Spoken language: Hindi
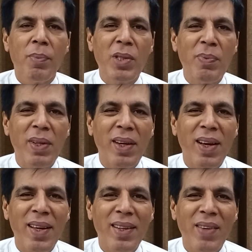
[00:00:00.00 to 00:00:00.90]

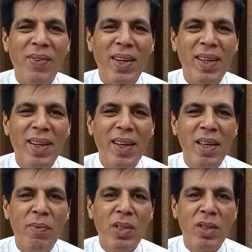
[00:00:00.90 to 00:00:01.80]
बसमिल्लाम
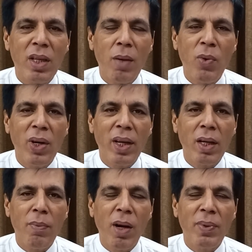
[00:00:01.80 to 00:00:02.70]

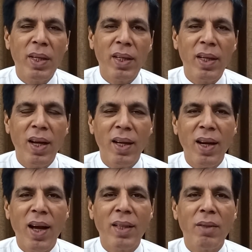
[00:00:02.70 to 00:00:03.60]
अल्लाम आप देख रहे हैं
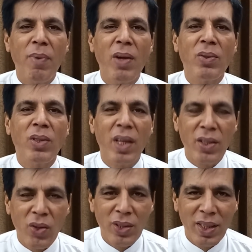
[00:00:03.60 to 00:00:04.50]
हालात मैं हूं सई
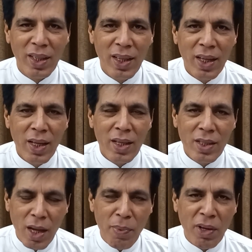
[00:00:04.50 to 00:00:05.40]
चौधरी
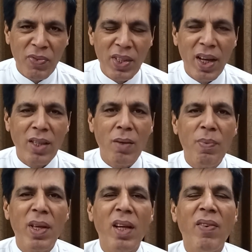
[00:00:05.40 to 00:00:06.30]
सबक वजी अजम
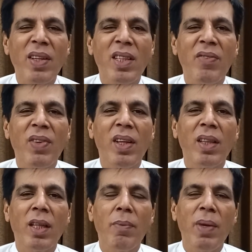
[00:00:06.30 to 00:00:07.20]
मियाँ नवाज शरीफ की
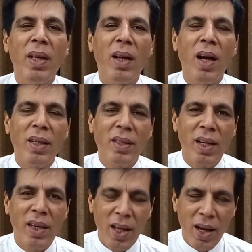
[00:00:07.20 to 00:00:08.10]
लंदन में
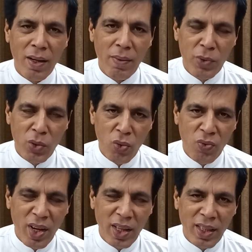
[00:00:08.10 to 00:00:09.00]
आजकल क्या
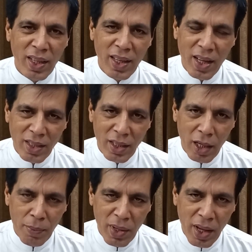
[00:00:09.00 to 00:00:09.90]
मसरूफियात हैं क्या
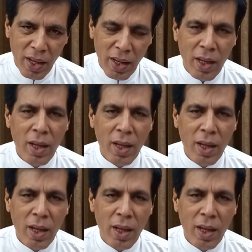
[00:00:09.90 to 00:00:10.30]
सरगर्मियाँ हैं